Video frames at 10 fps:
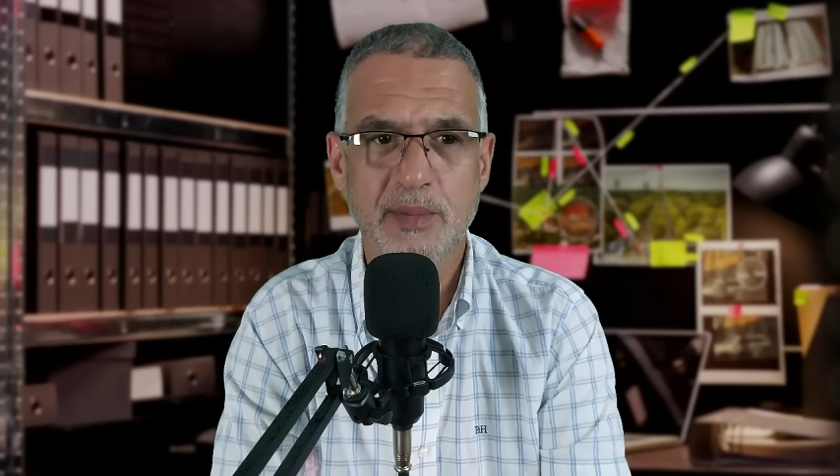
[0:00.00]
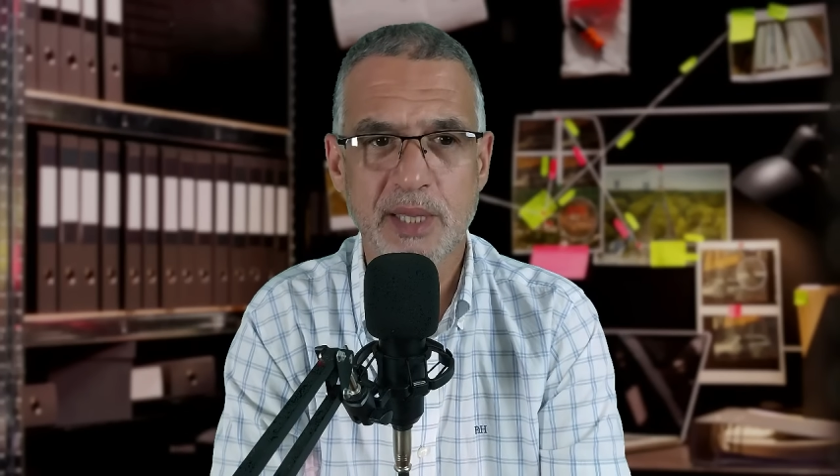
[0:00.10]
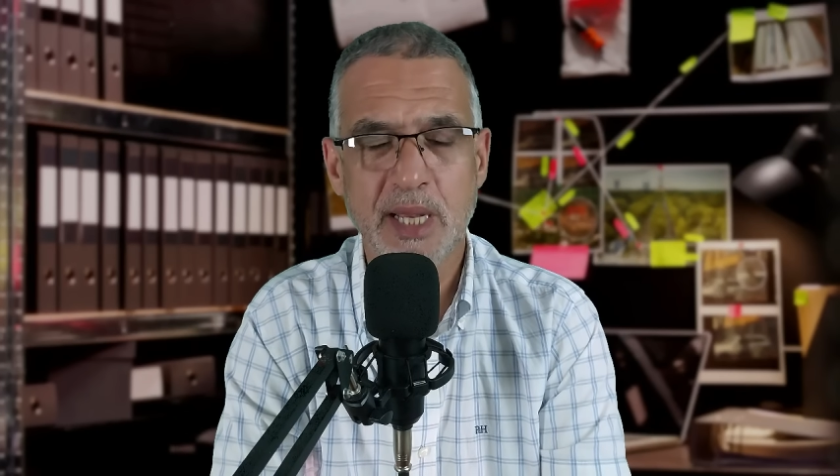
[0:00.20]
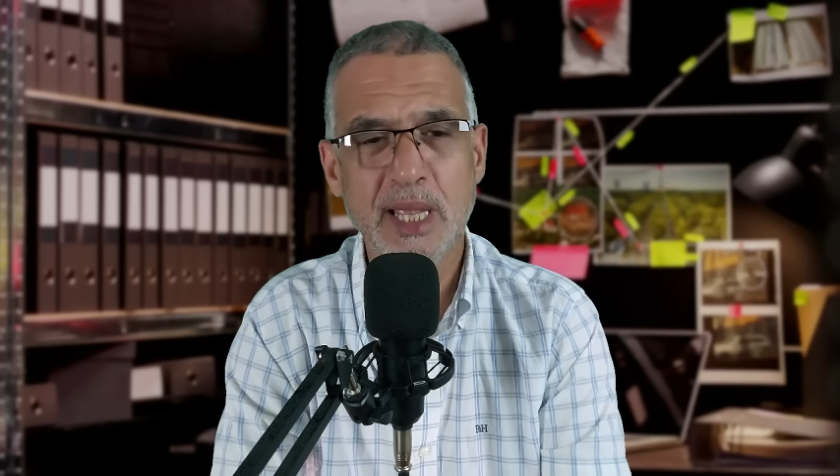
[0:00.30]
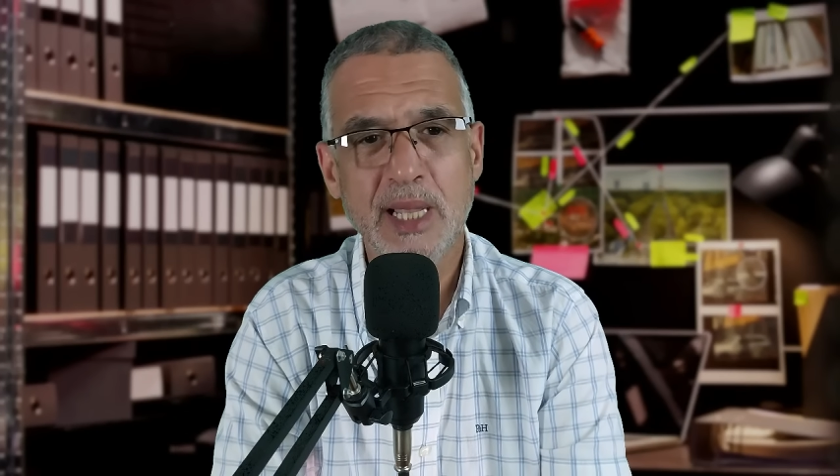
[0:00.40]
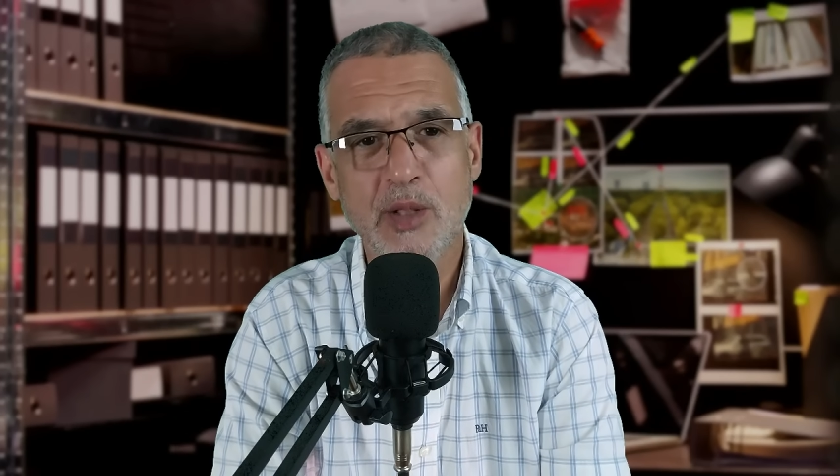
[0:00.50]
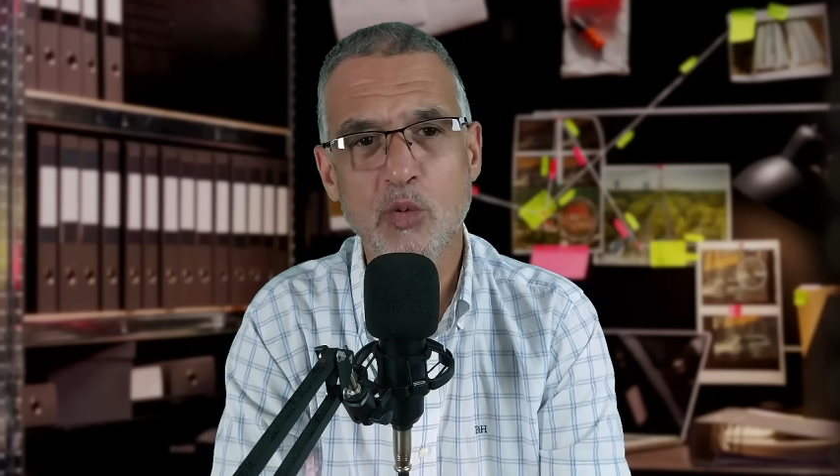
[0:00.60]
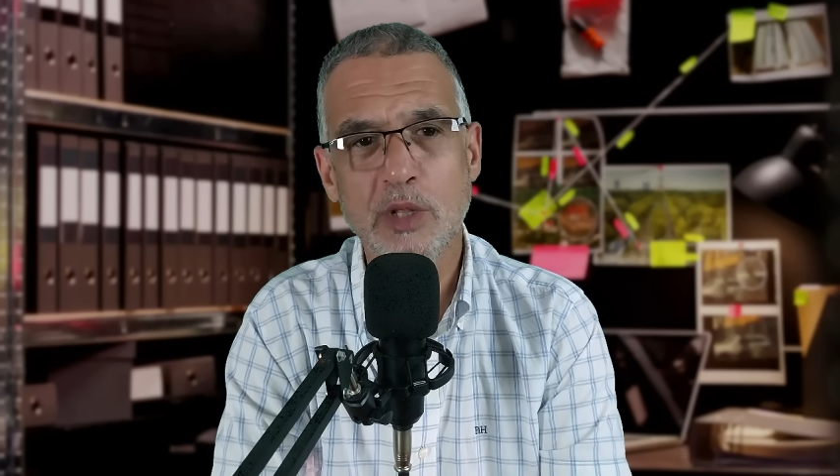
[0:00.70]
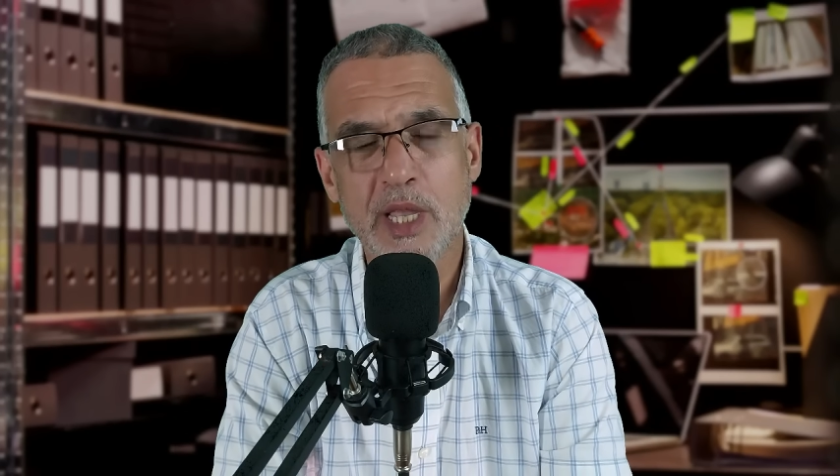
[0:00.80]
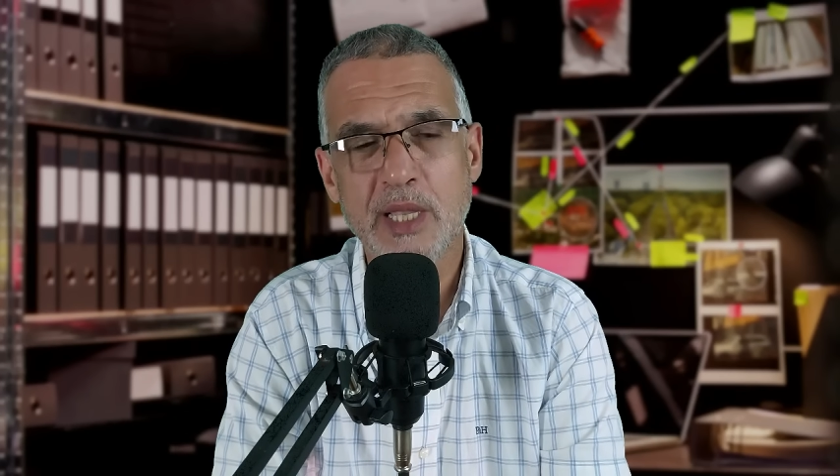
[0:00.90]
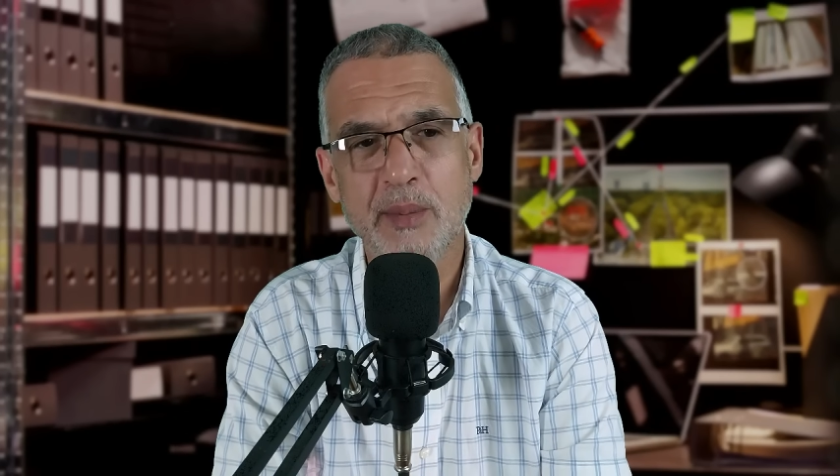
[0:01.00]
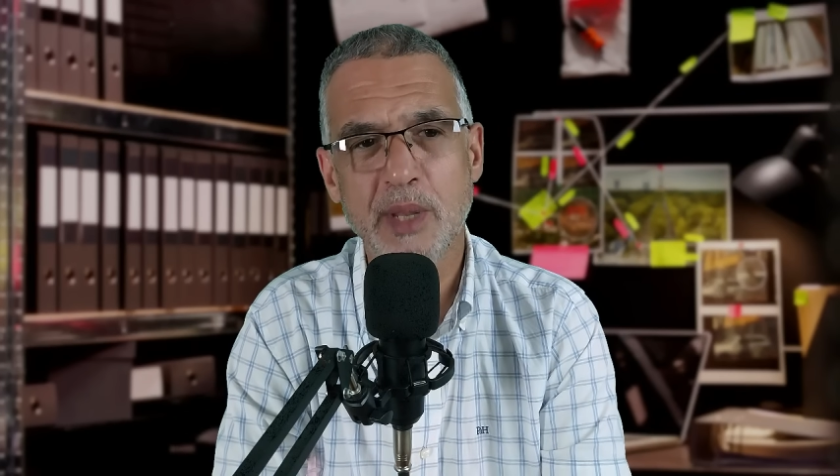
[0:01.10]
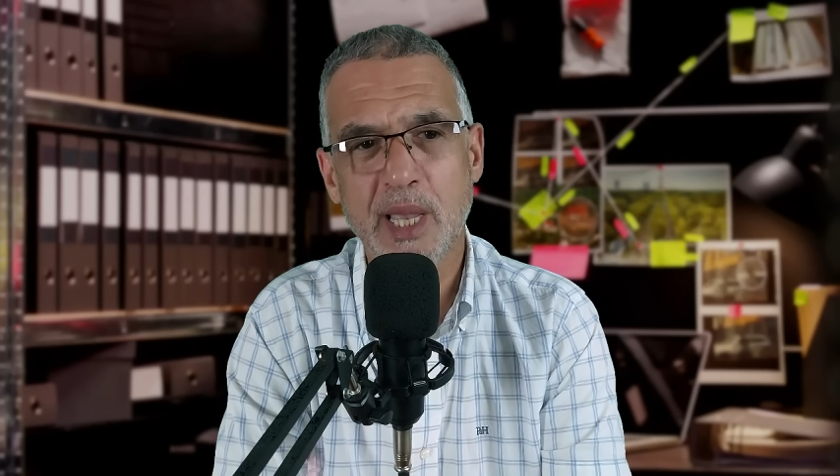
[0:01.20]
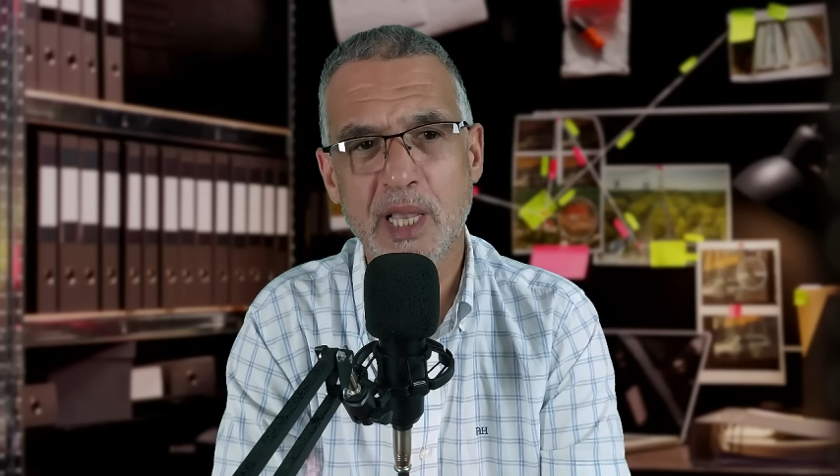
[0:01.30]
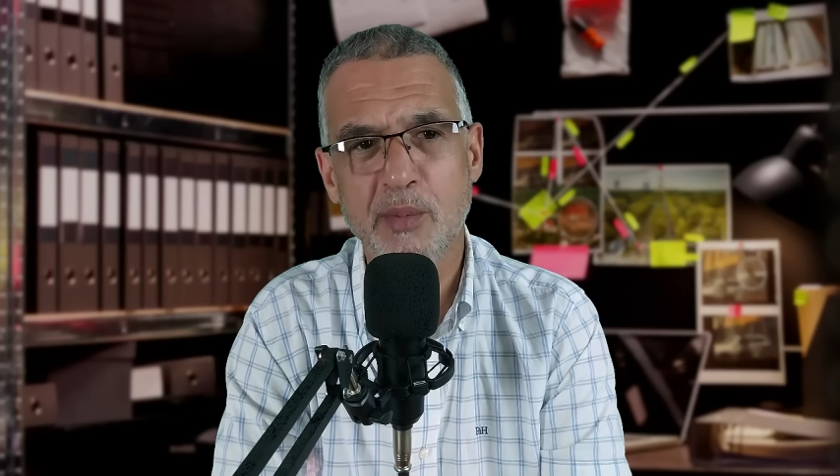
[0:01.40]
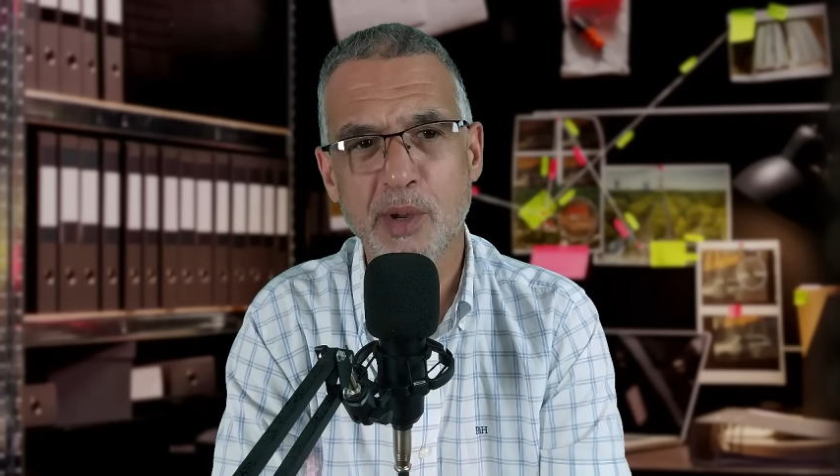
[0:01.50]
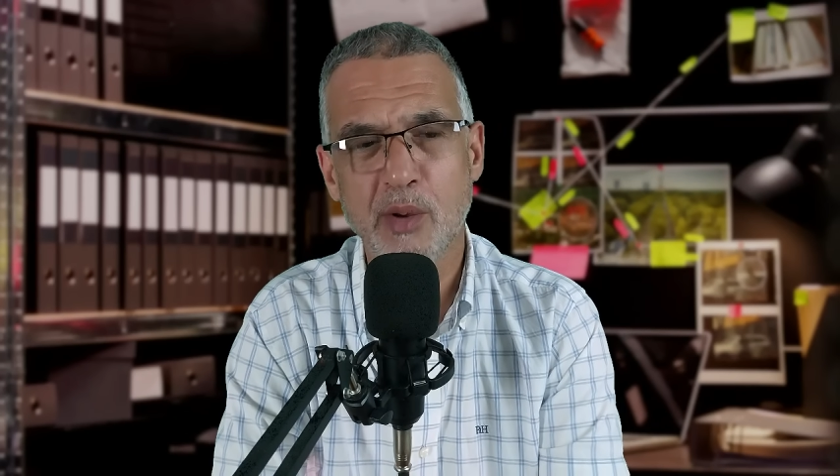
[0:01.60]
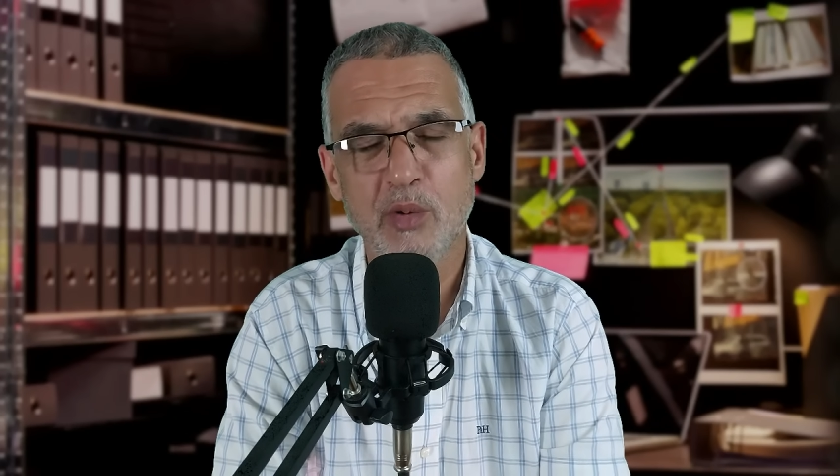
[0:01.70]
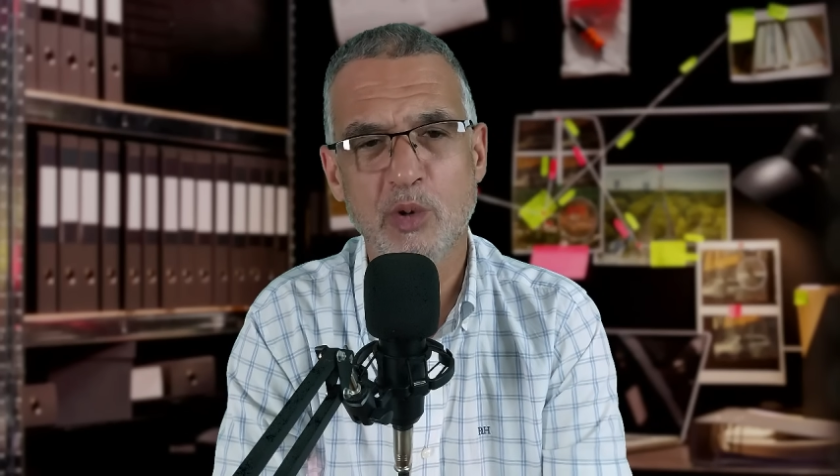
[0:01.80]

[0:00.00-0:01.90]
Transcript: تالي هذا الولد هذا ملي غيكبر